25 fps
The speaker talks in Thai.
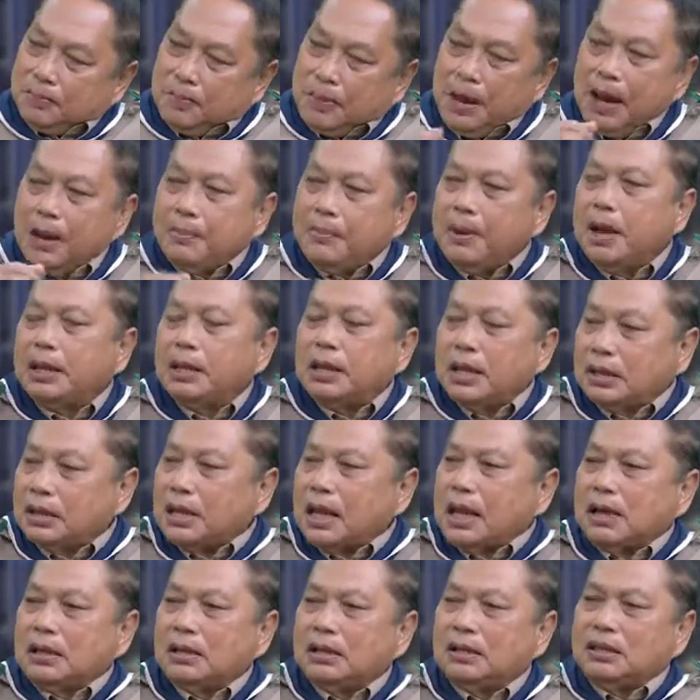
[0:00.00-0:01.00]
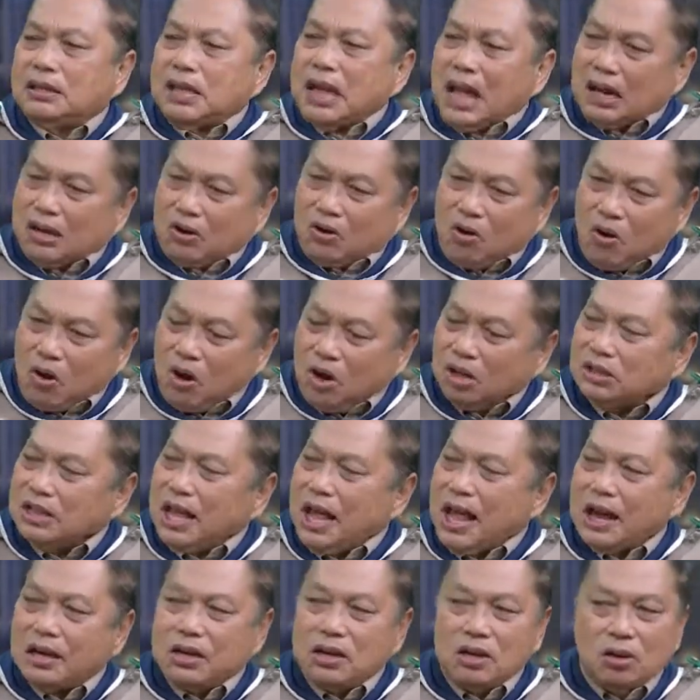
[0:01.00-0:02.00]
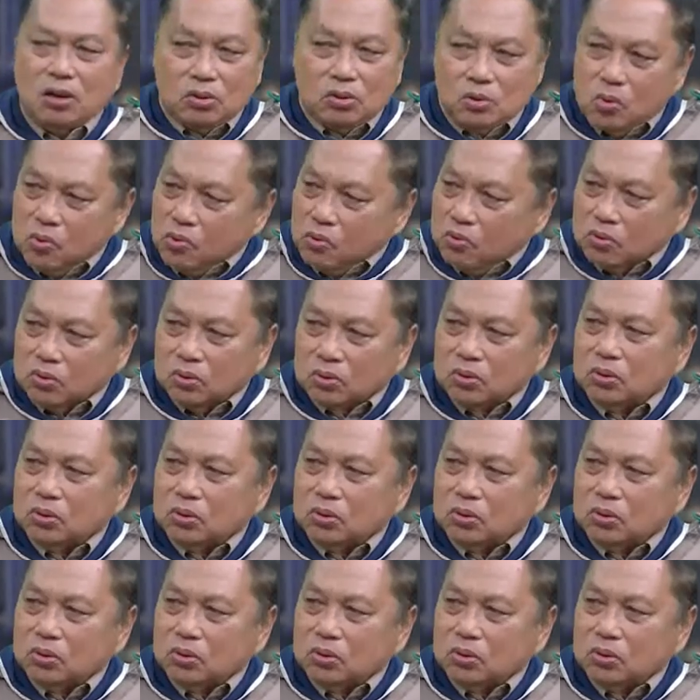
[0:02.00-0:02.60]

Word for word: เพียงเพียงแต่จัดจัดของแจกก็ยุ่ง